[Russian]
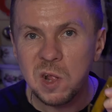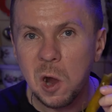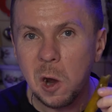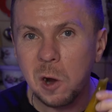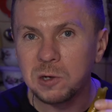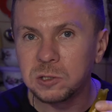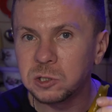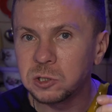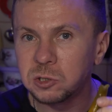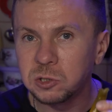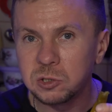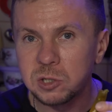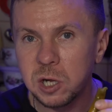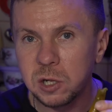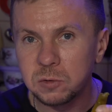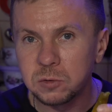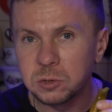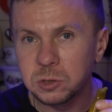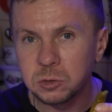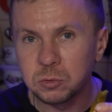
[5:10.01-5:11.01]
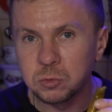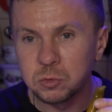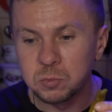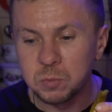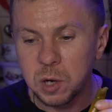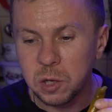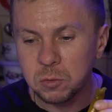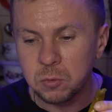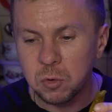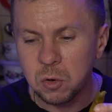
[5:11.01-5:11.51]
Я съедал вот такую
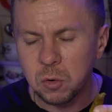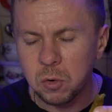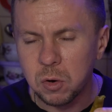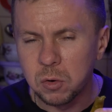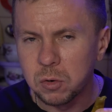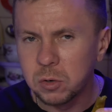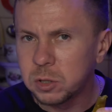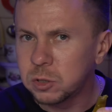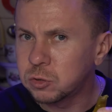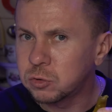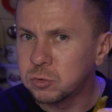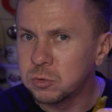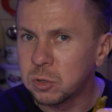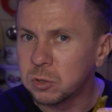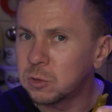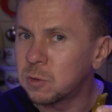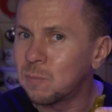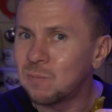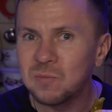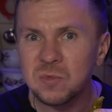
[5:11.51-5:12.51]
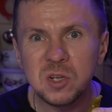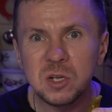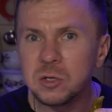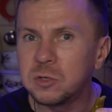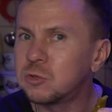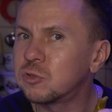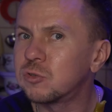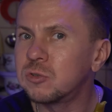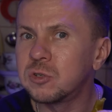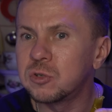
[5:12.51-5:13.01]
банку. Ой, жгет. Мне
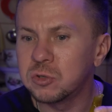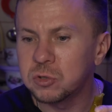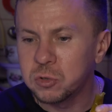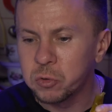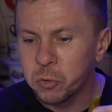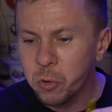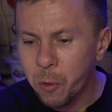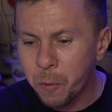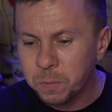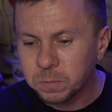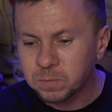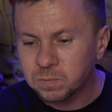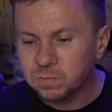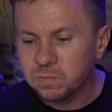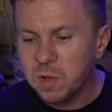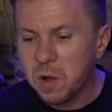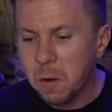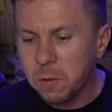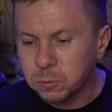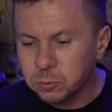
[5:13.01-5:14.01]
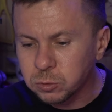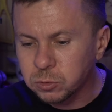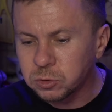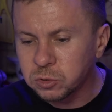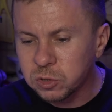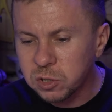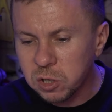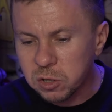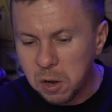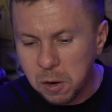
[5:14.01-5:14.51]
ничего не жгло.
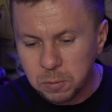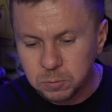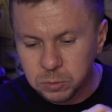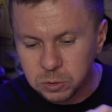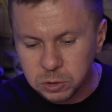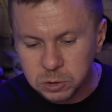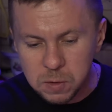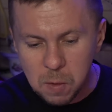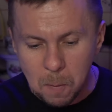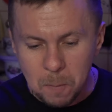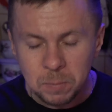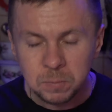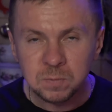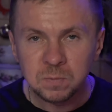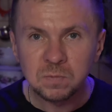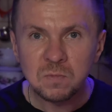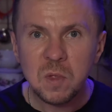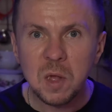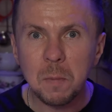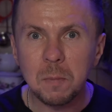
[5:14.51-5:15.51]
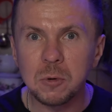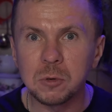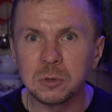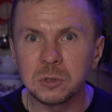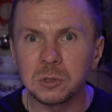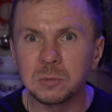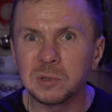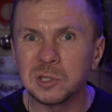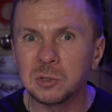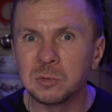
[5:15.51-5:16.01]
Вкусненько так было.
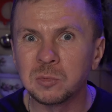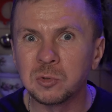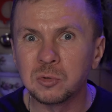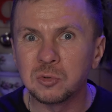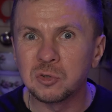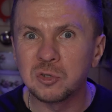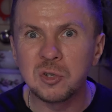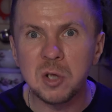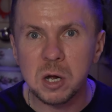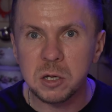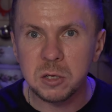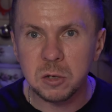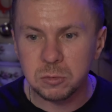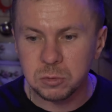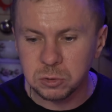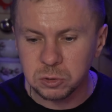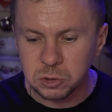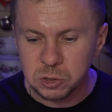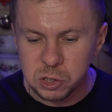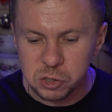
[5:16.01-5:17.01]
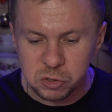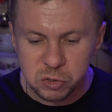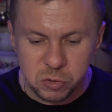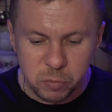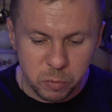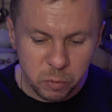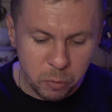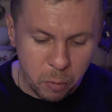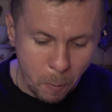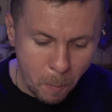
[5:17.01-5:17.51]
Просто потом сушняк такой страшный
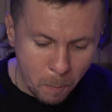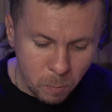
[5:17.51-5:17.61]
был.